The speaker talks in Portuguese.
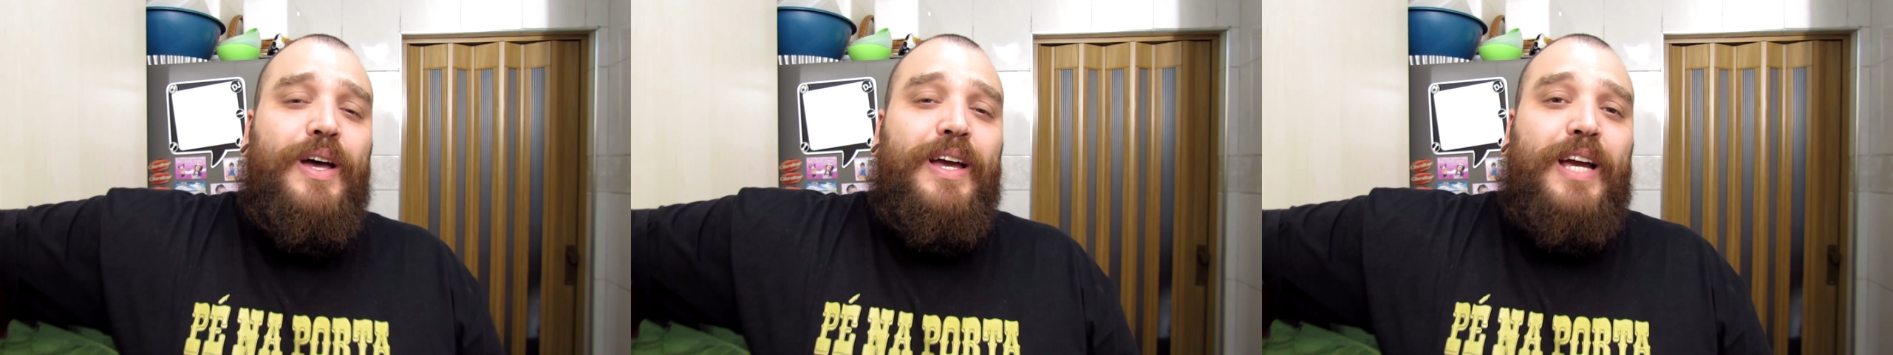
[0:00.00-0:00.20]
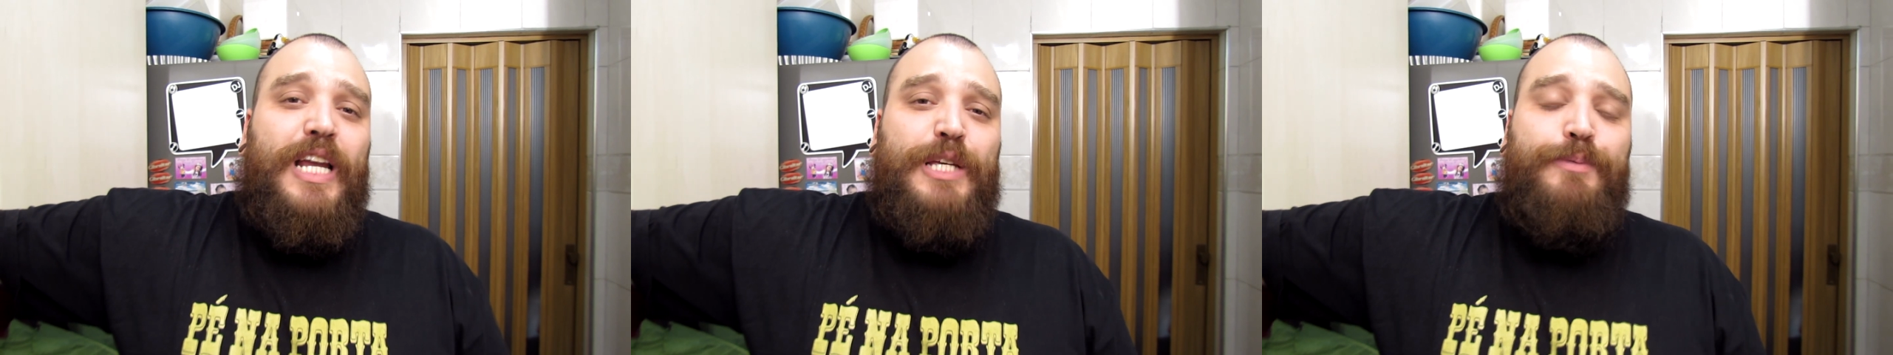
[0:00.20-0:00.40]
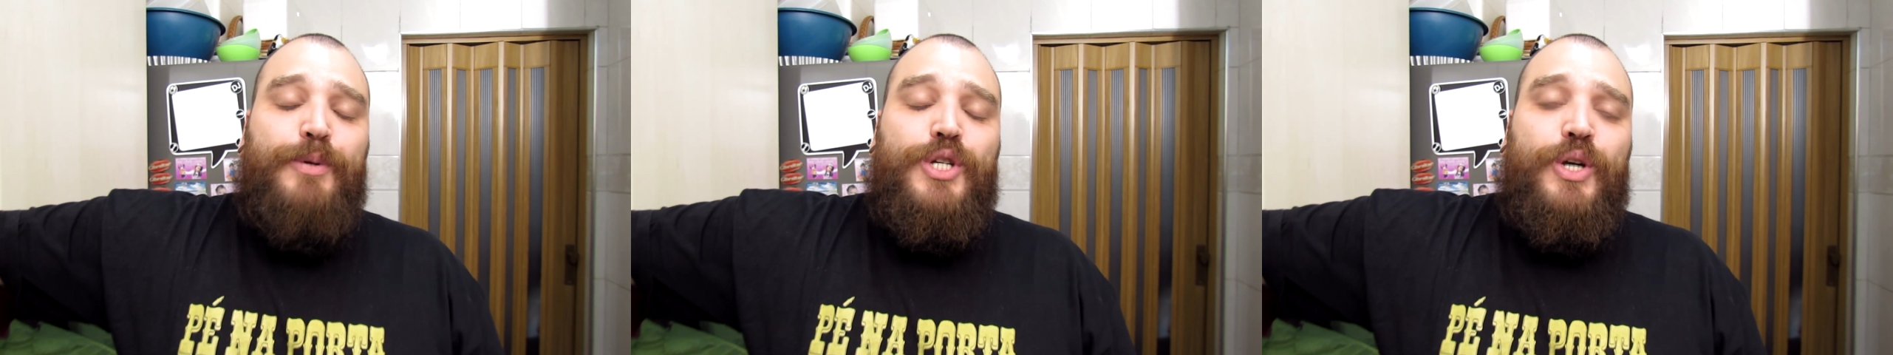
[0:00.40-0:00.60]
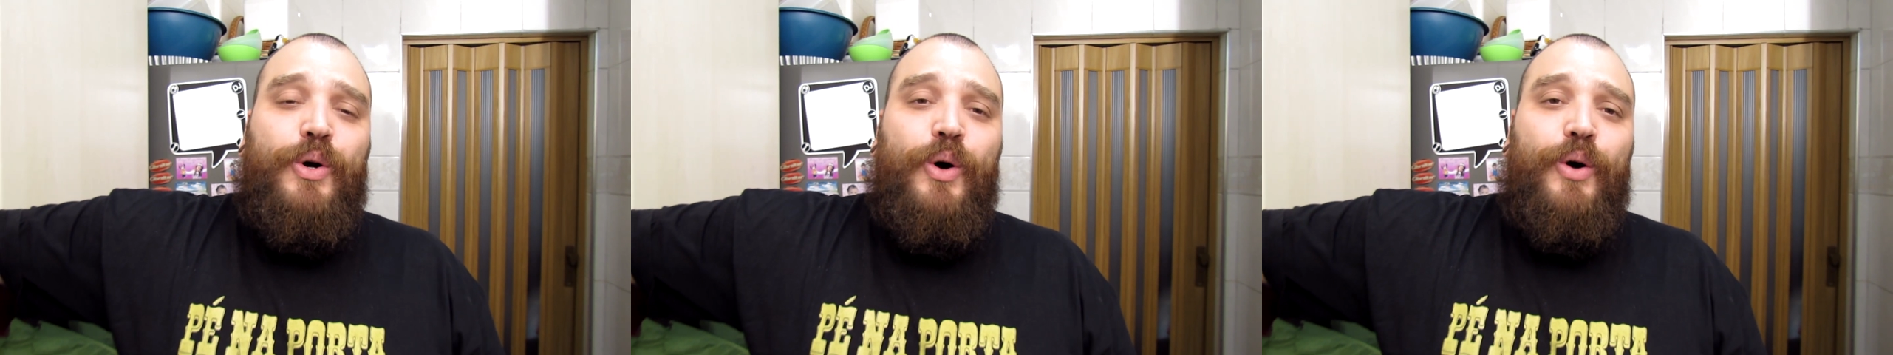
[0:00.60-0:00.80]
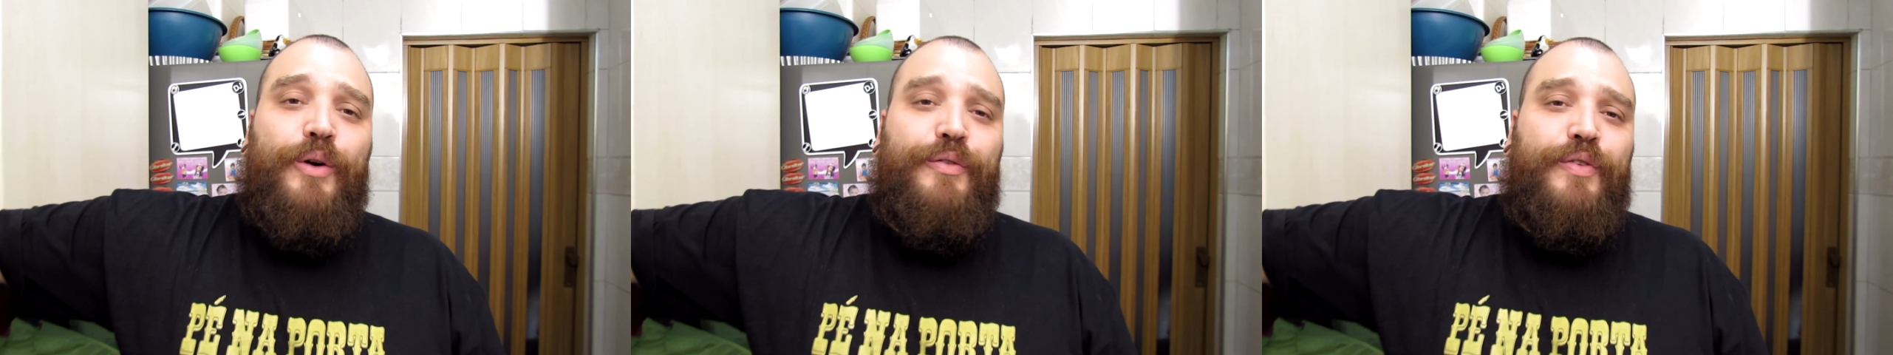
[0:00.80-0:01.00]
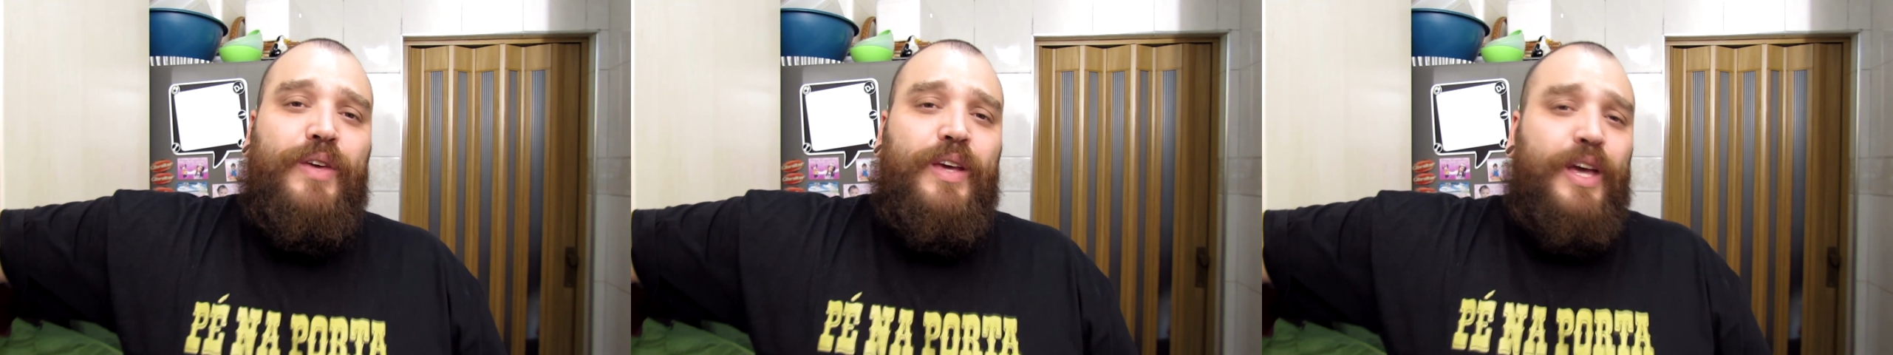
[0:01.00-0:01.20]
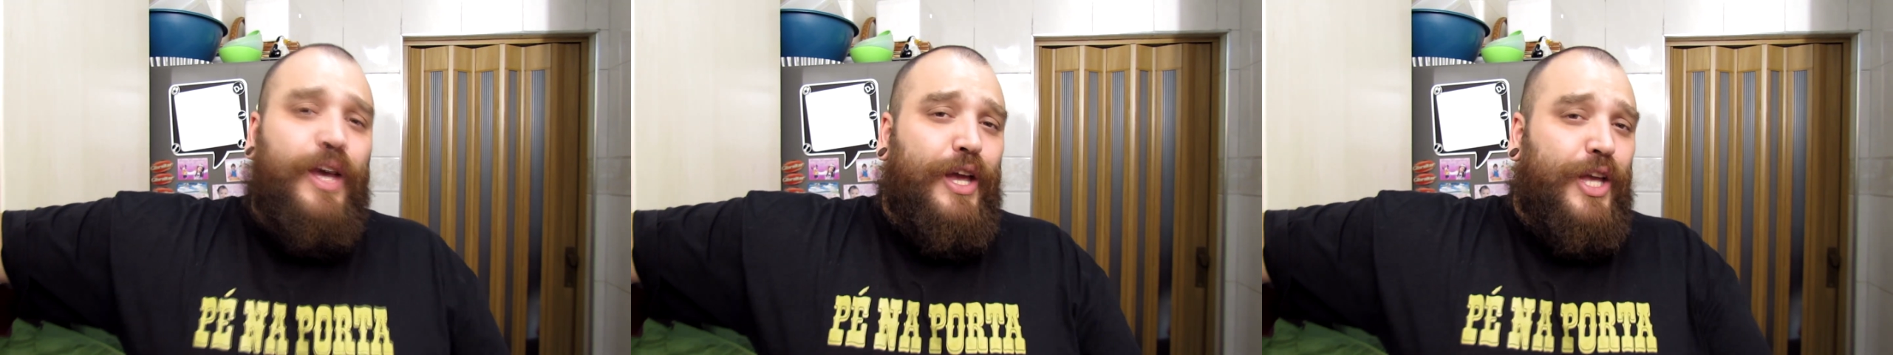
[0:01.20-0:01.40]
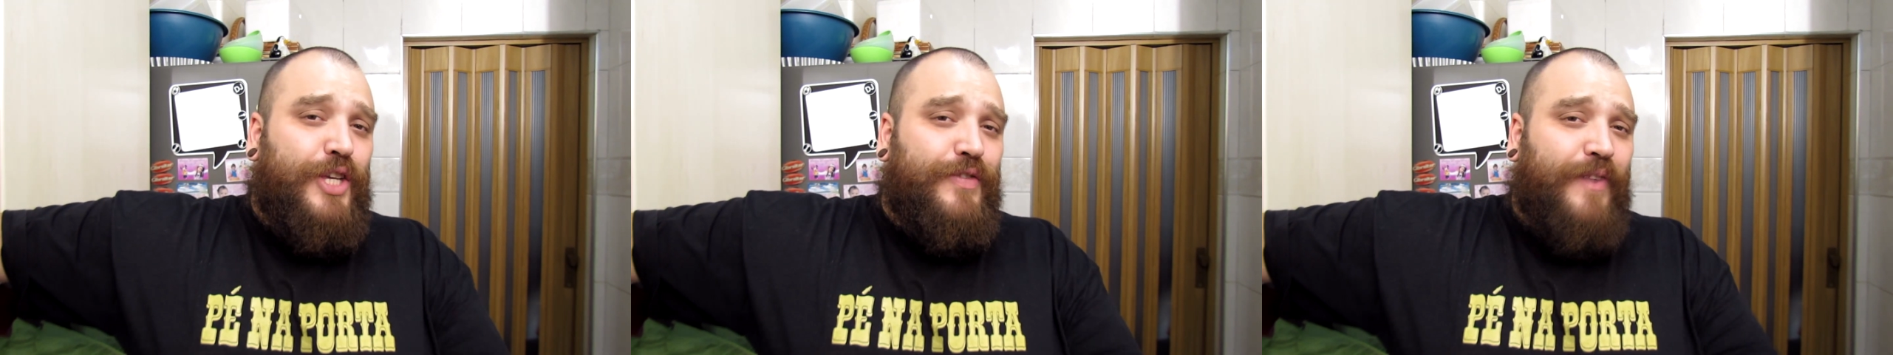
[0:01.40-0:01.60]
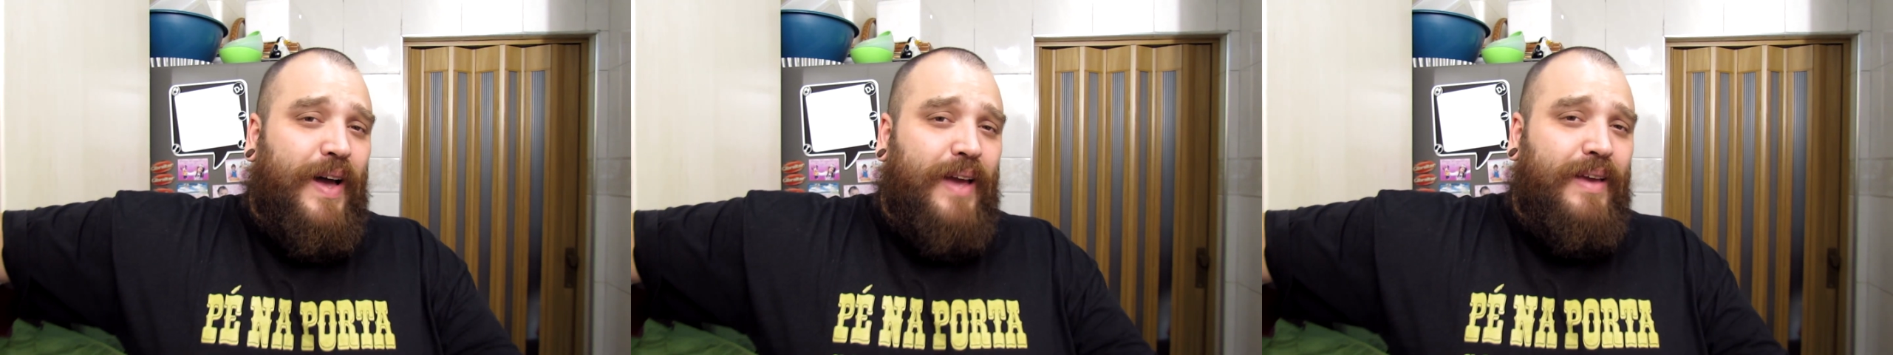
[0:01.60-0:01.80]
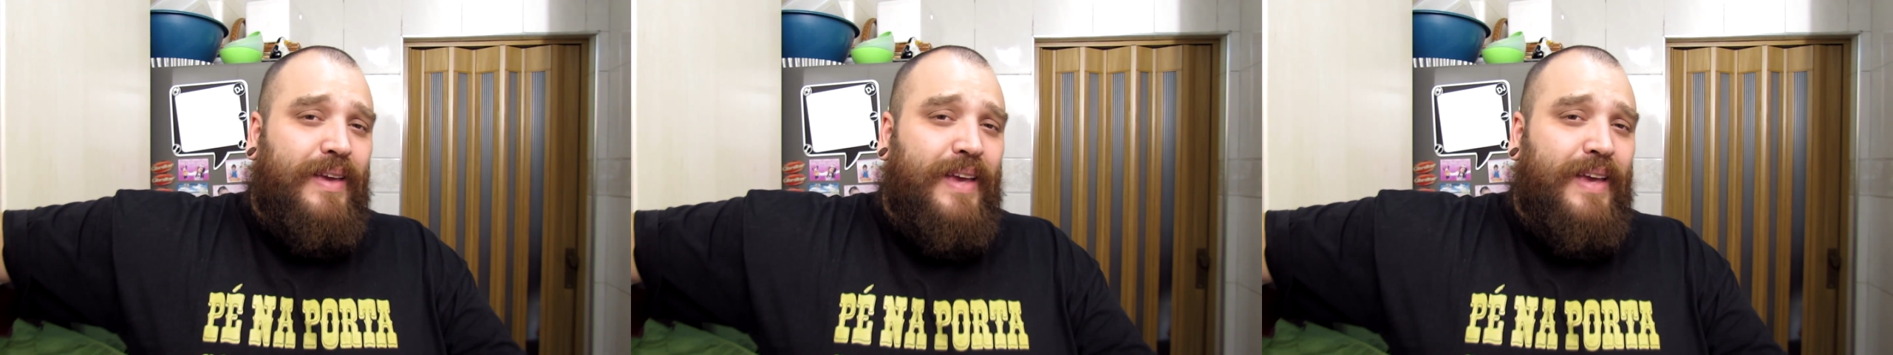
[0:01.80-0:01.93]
crisp de couve, a gente vai